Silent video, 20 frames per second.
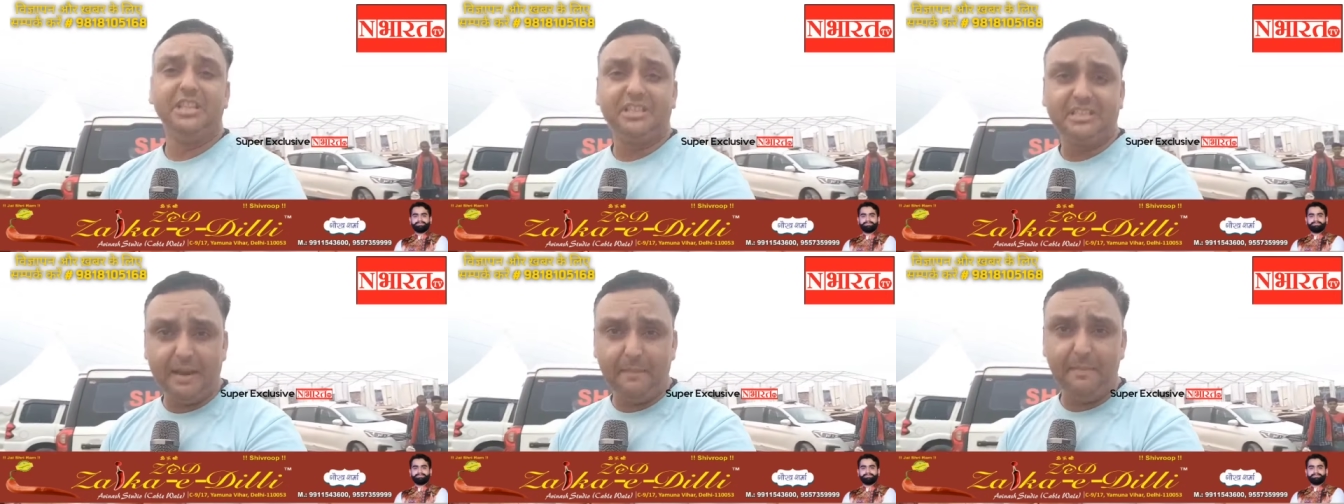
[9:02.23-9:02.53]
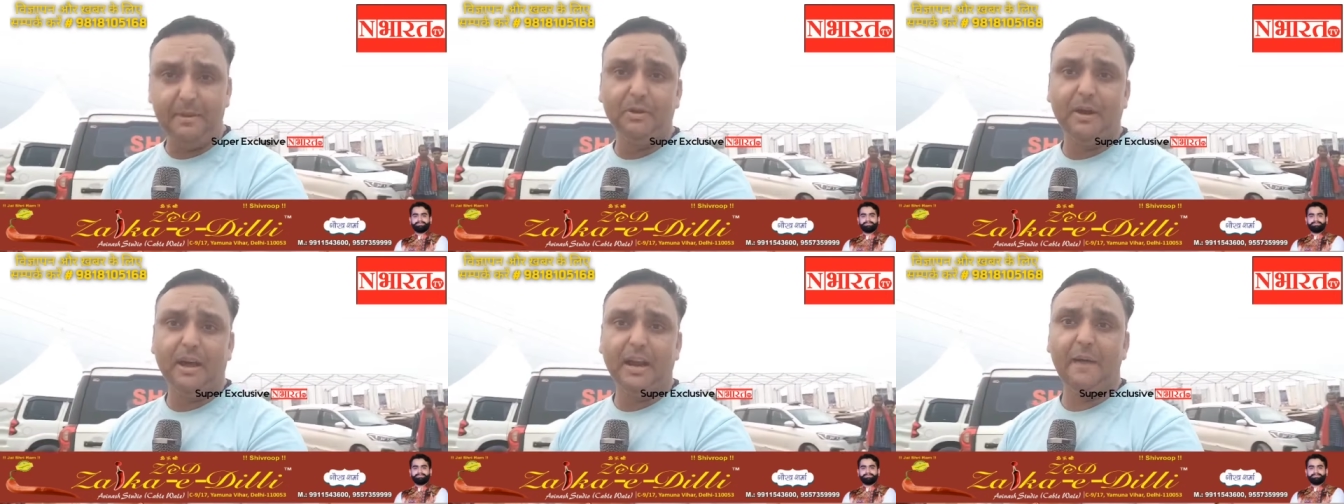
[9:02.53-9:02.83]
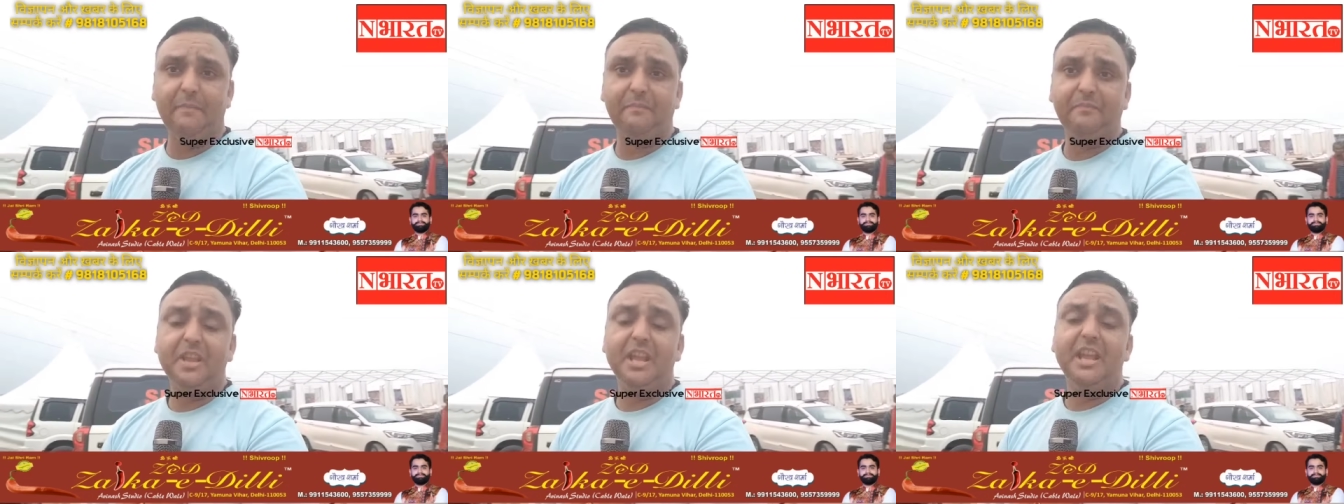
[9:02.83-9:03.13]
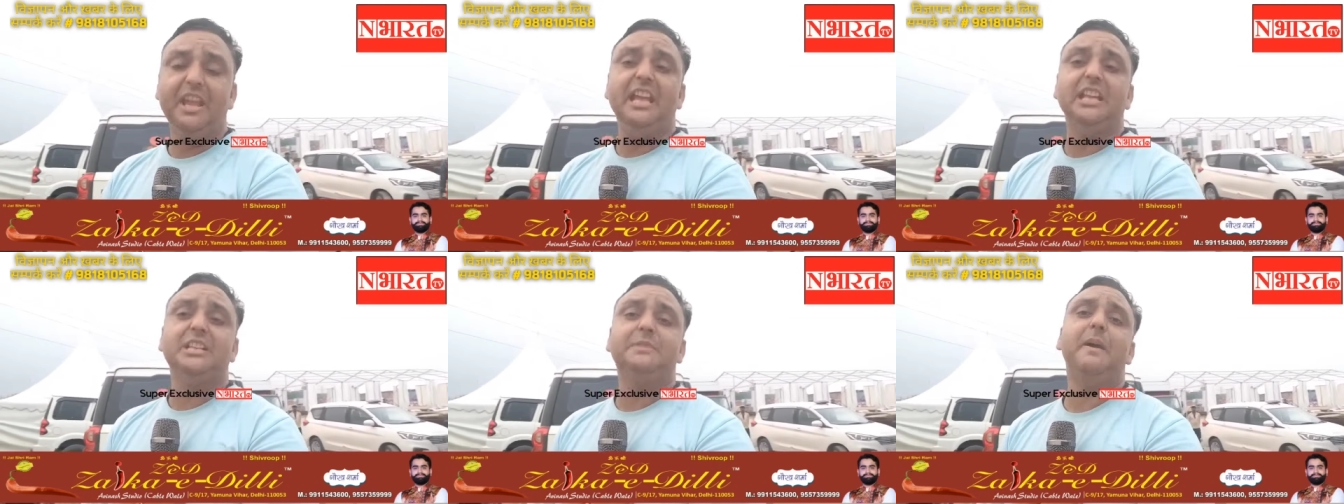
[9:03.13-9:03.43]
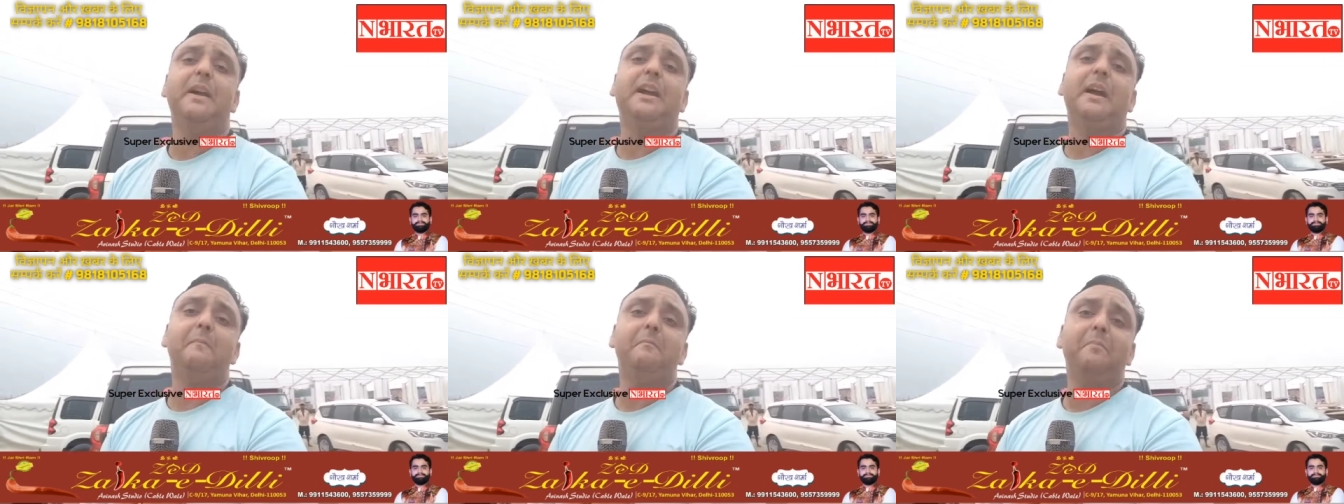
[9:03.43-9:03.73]
जिसके भी द्वारा
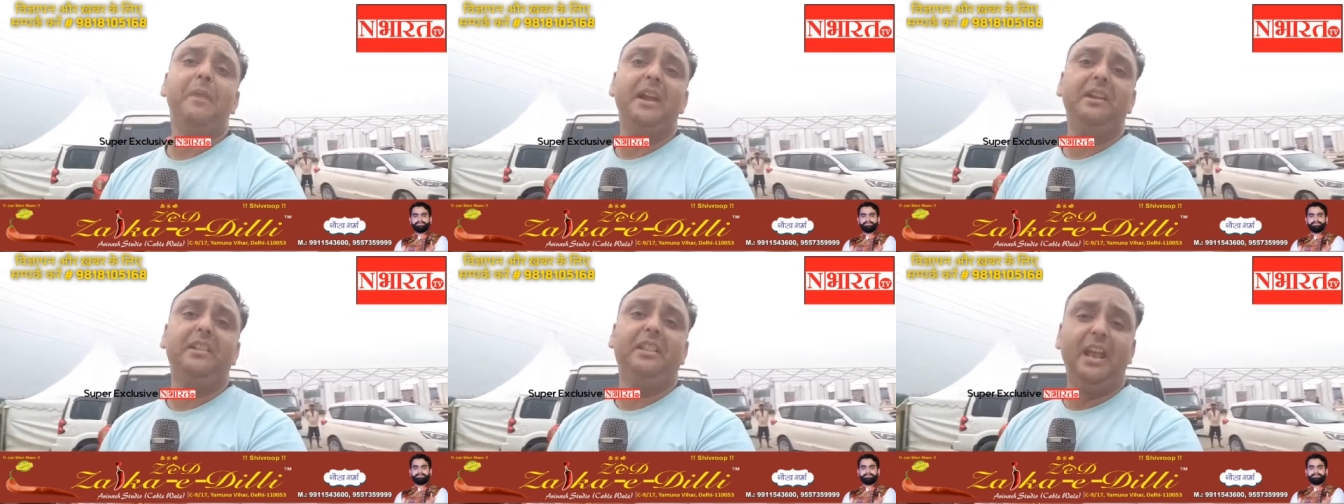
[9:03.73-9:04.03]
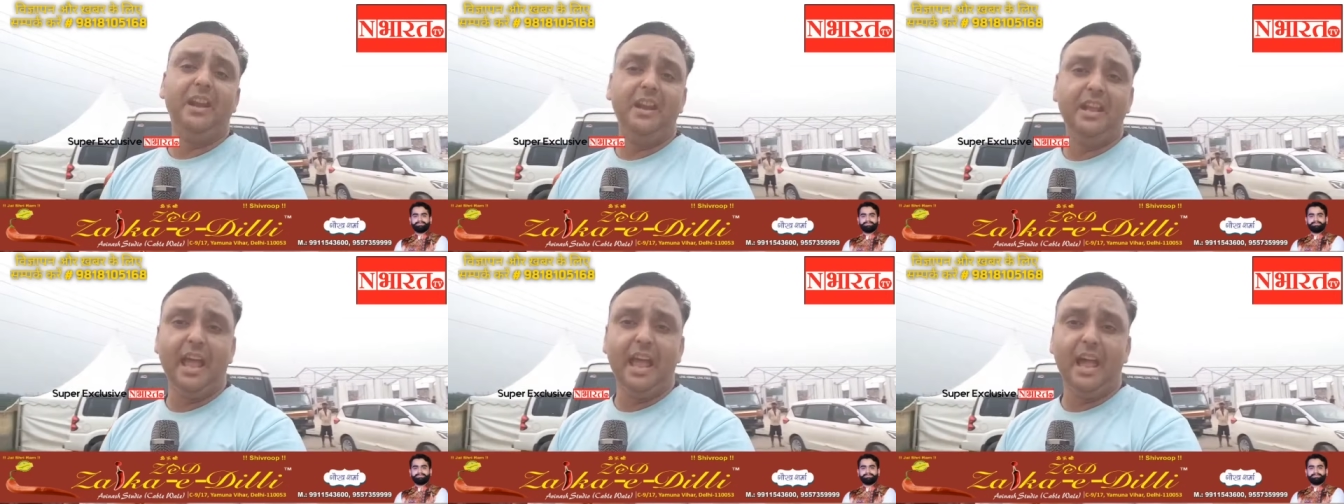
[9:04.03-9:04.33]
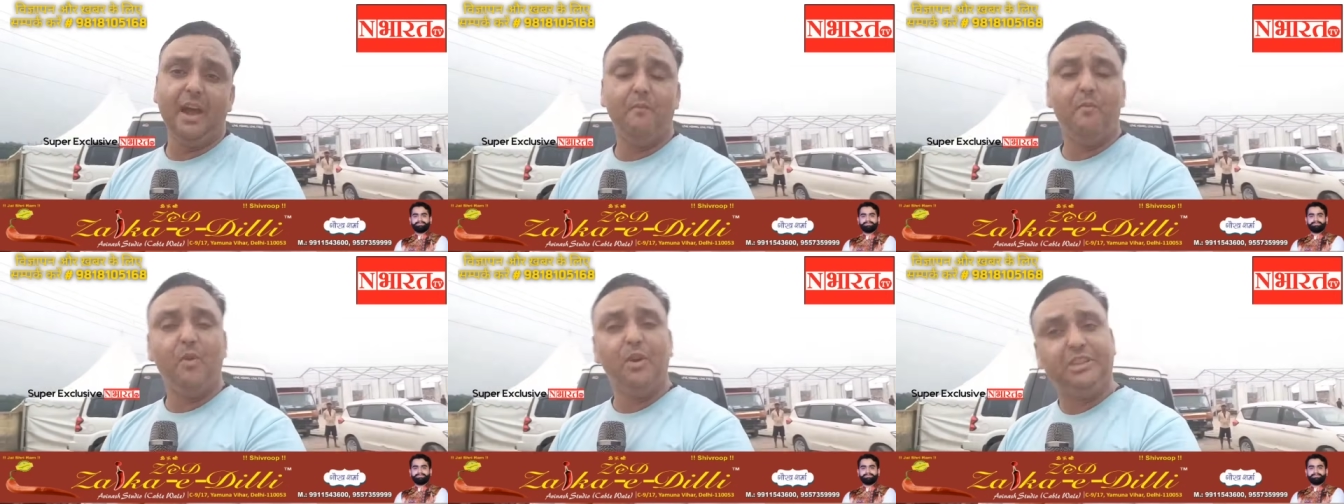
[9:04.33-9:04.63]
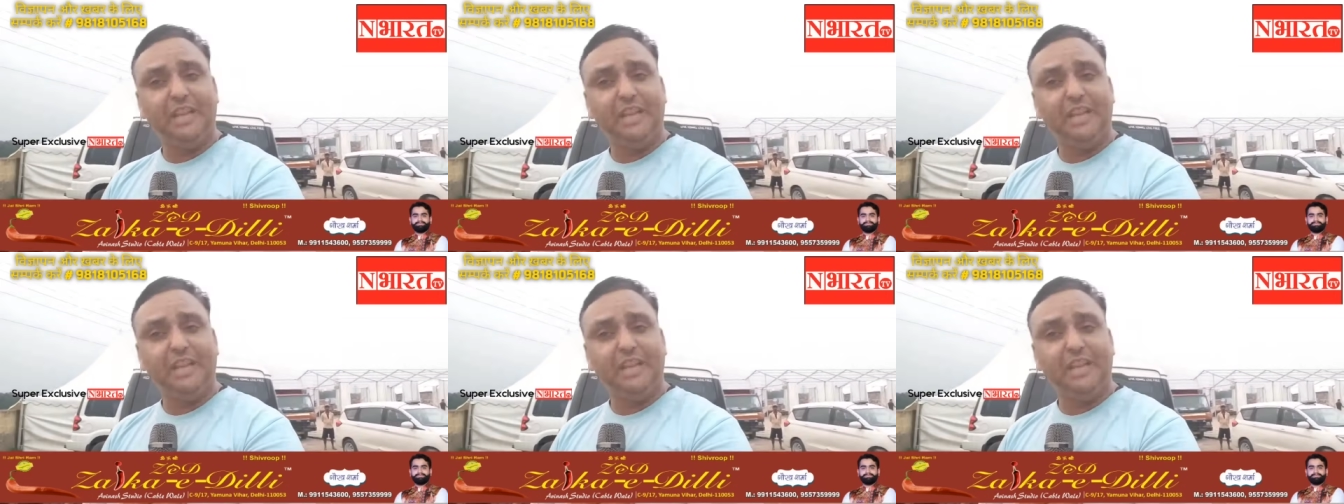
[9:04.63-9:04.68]
इसमें कंप्लेंट देनी है